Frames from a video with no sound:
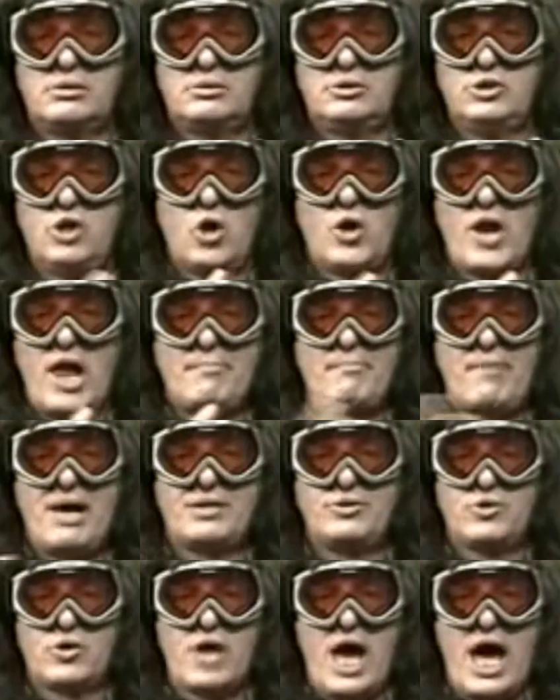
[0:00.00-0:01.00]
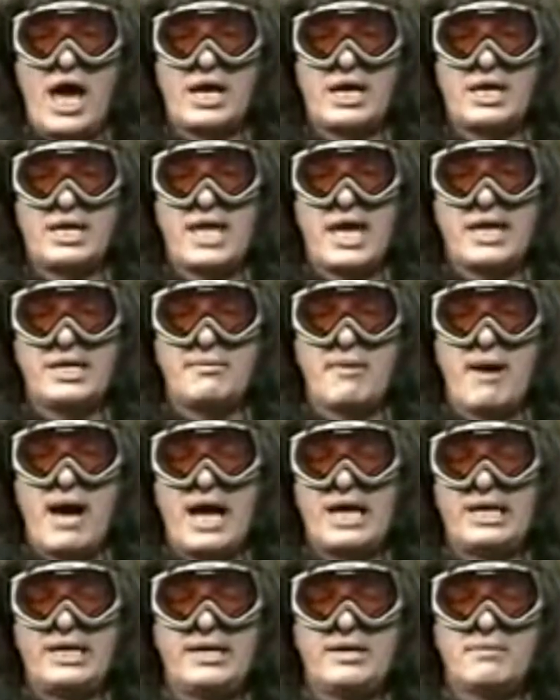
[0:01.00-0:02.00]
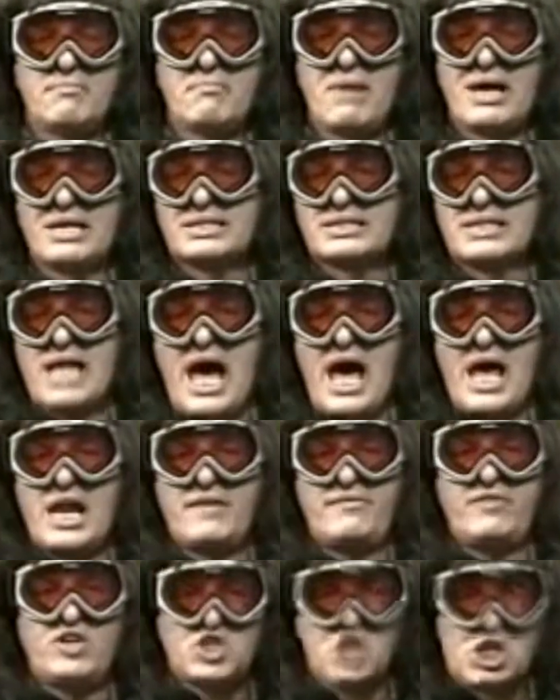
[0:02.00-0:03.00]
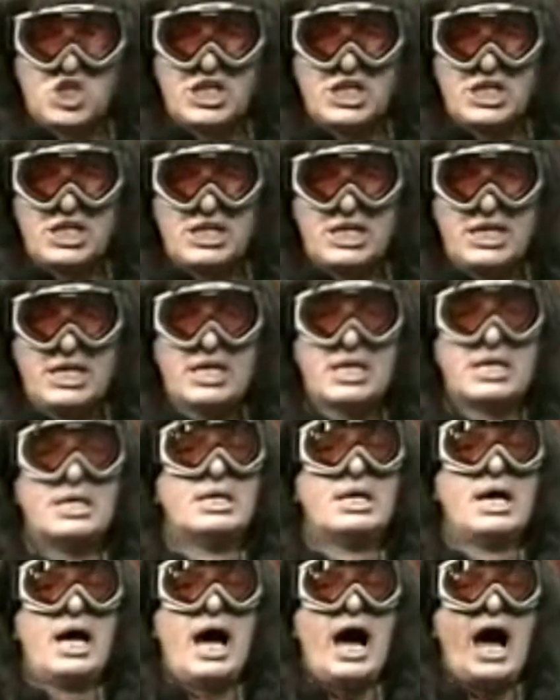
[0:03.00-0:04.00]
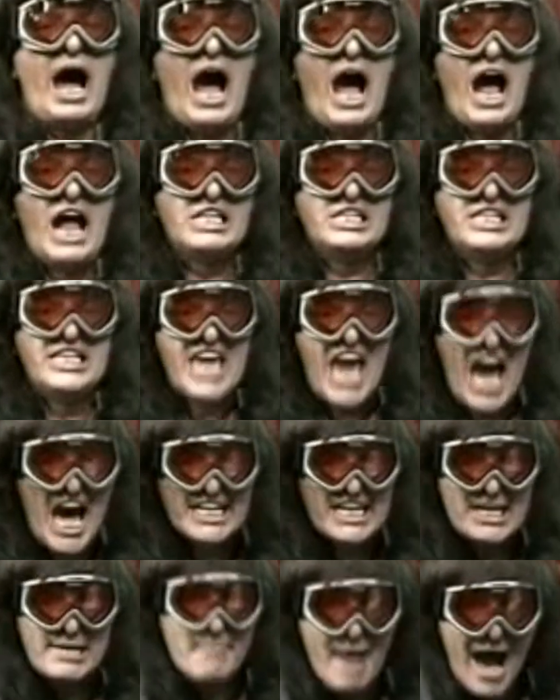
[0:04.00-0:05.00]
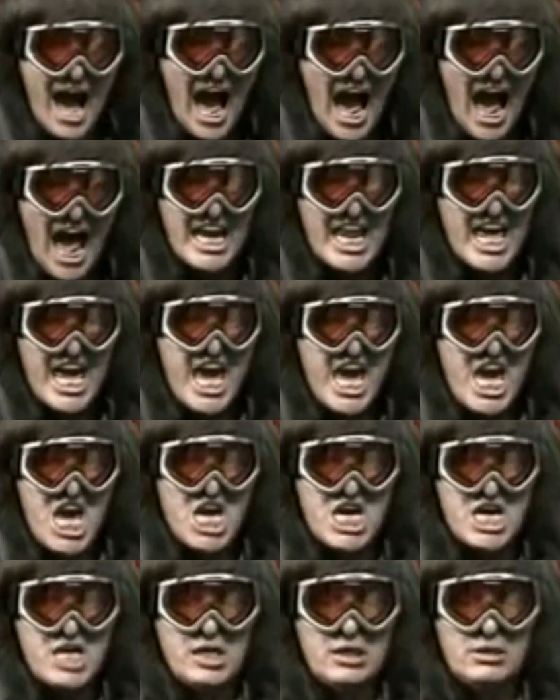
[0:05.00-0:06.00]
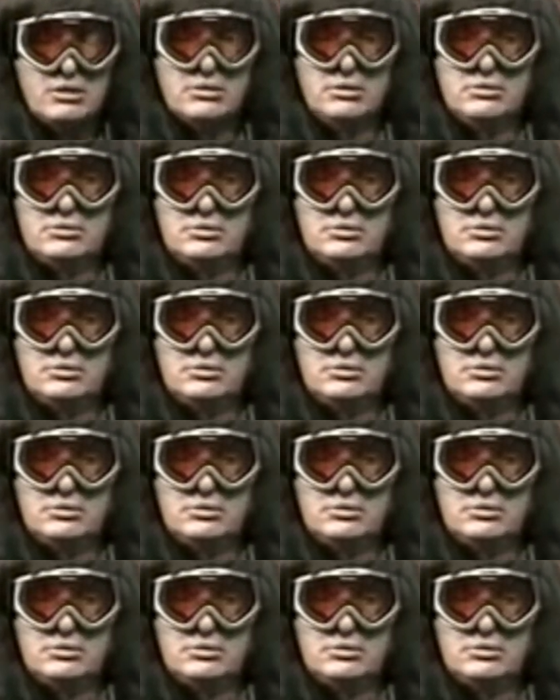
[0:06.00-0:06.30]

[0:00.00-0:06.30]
non abbandonare gli animali, ma stare vicini agli animali!